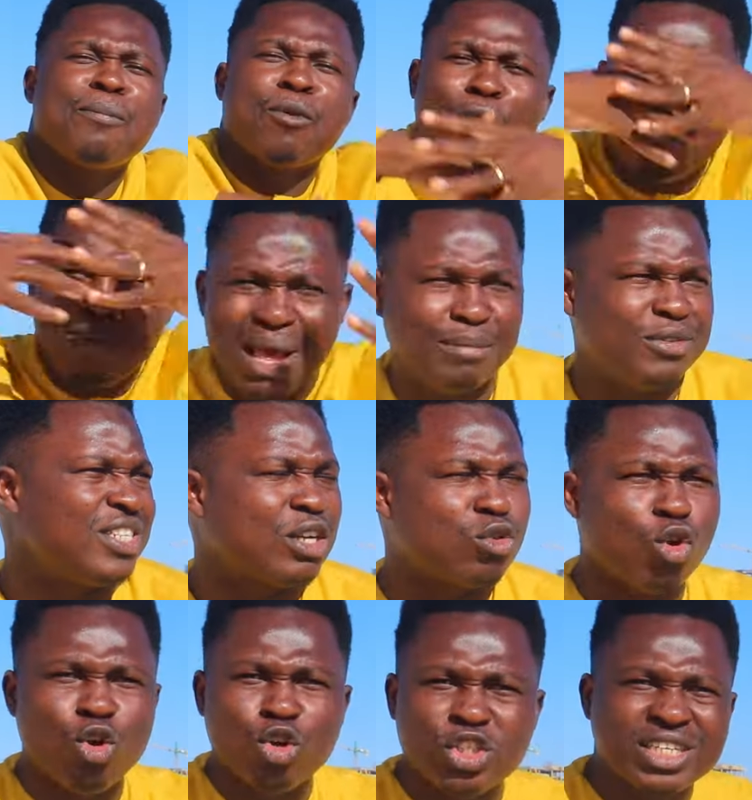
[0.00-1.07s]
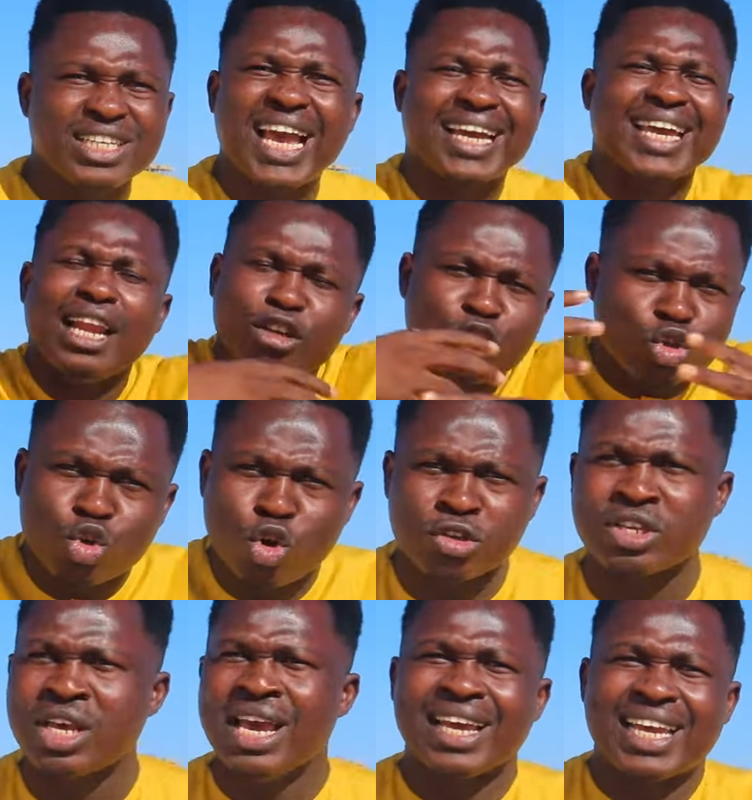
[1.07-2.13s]
un problème psychologique, il y a quelque
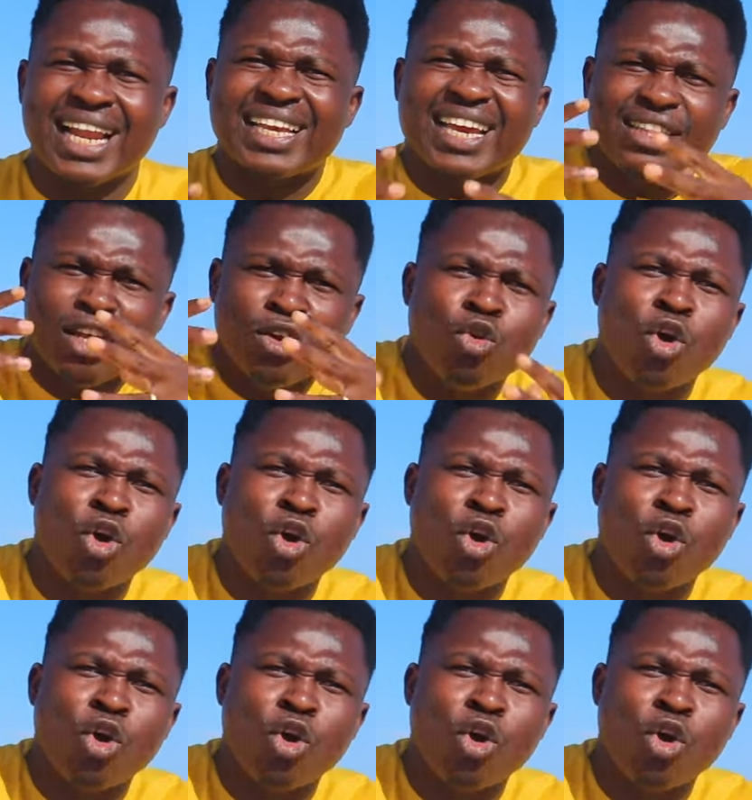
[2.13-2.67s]
chose. Quelqu'un de